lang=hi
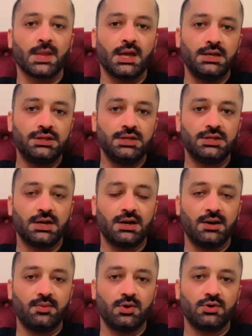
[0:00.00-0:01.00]
इसी तरह
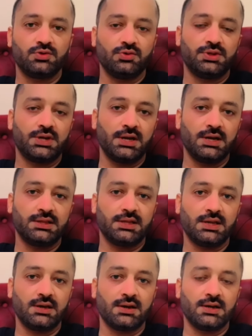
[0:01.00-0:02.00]
आप लोग दूसरी गलती
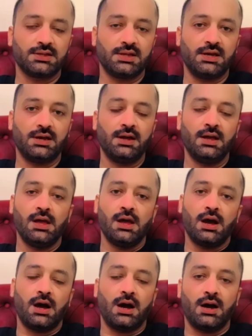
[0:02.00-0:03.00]
क्या करते हैं
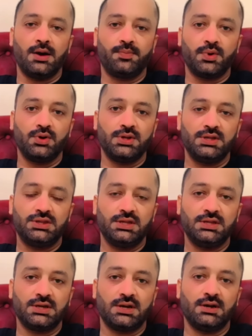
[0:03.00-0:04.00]
आप इसी
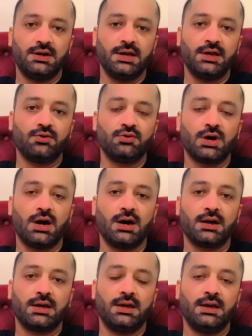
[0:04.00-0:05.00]
तरह लिंक उठा
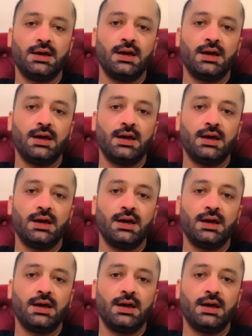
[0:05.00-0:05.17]
के